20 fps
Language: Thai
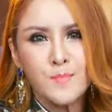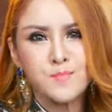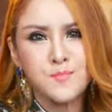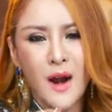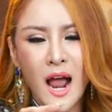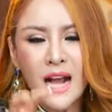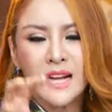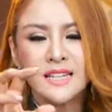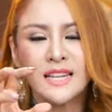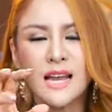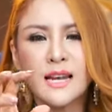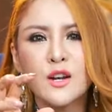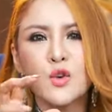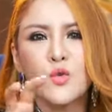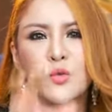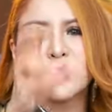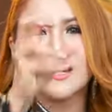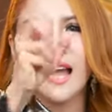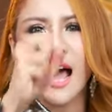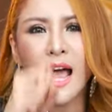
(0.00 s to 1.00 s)
ปลั๊กนั้น
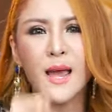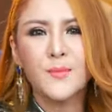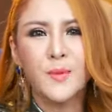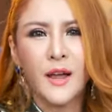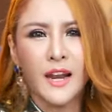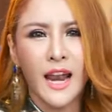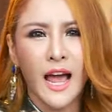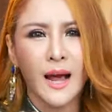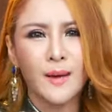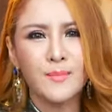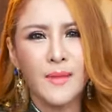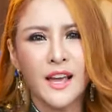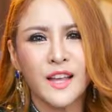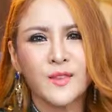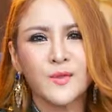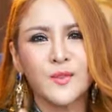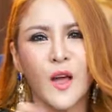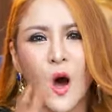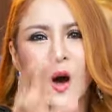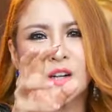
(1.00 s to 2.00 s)
ลูกได้พลังไหม
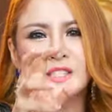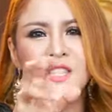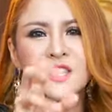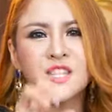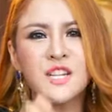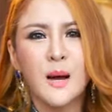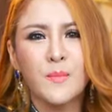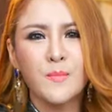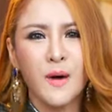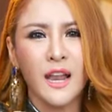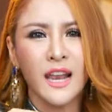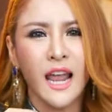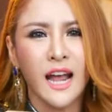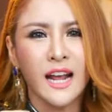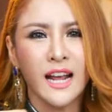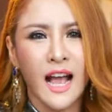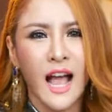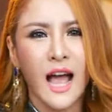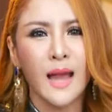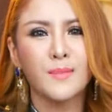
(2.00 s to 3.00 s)
ต่อเชื่อมพลั
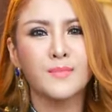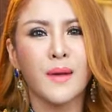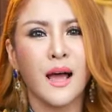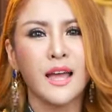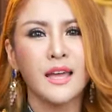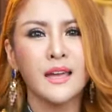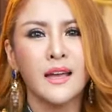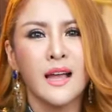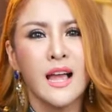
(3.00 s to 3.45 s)
งงานไหม